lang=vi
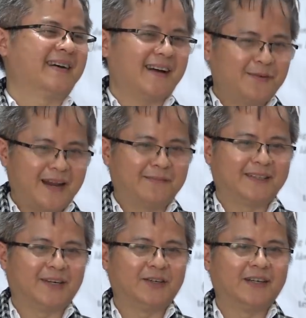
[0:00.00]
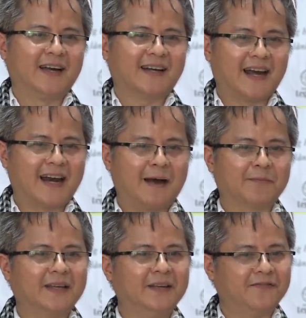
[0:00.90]
Đã không làm thì thôi, đã làm
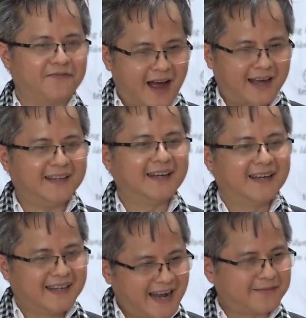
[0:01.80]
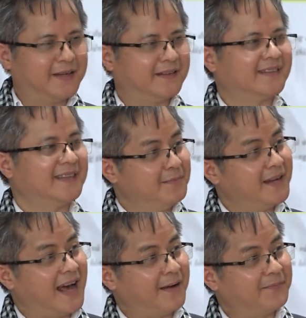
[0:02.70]
thì phải khác biệt thì
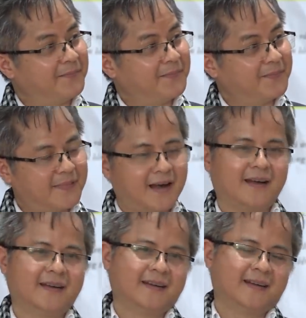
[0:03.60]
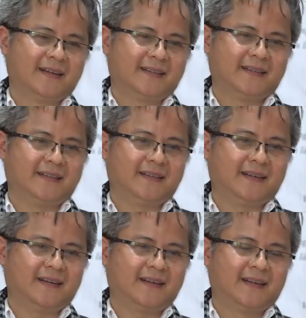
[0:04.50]
mới làm dạ thì
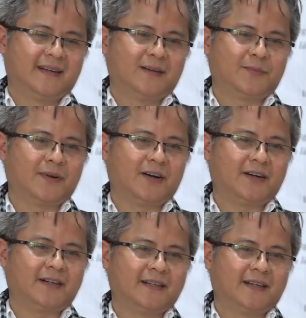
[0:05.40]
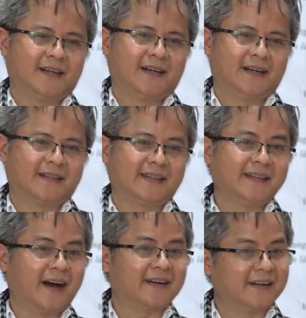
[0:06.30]
à, lúc đó à,
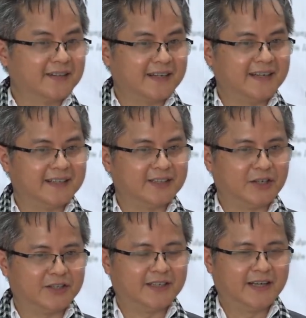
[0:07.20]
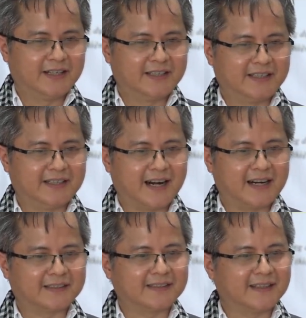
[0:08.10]
tinh thần đã được thể hiện rồi thì thiệt ra
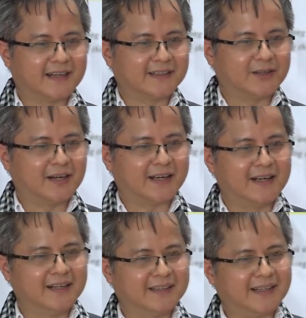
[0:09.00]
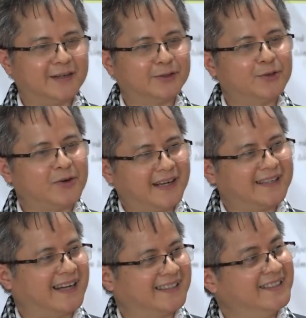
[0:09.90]
là à, tôi là cái người theo suốt cái
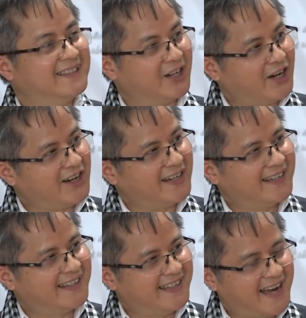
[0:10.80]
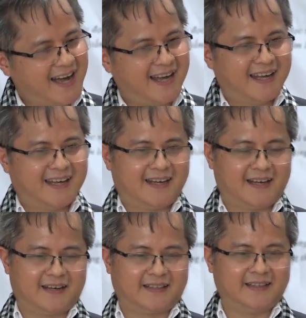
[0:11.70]
chặng đường đó dạ
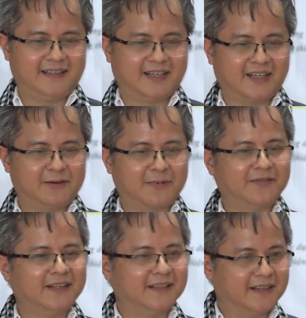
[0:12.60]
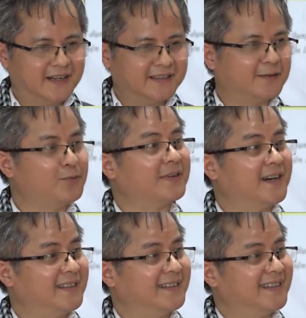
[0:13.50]
à, thì cái đó là một cái vinh dự lớn trong cuộc
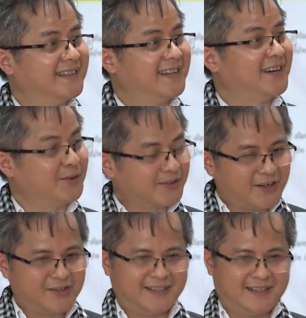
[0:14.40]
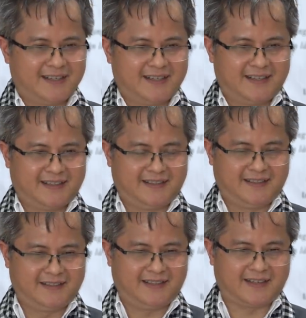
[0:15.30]
đời à, của tôi
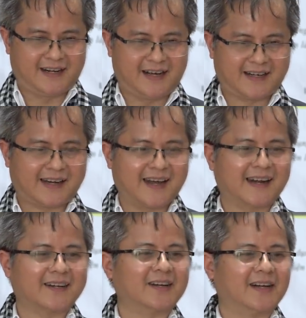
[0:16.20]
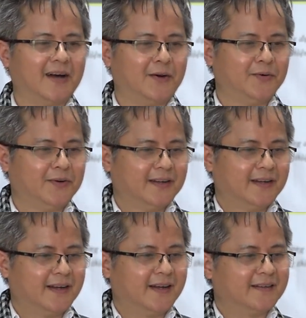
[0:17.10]
thì thiệt ra là cách đây đã rất là lâu
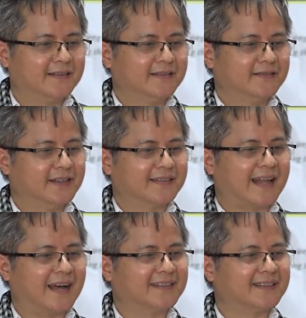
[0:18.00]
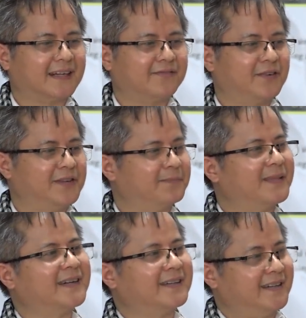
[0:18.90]
à, việc tặng sách vào dịp
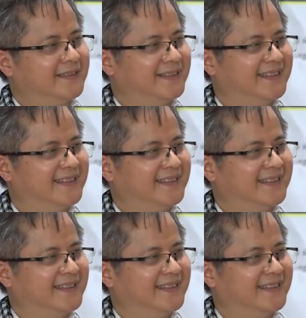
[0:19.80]
tết đó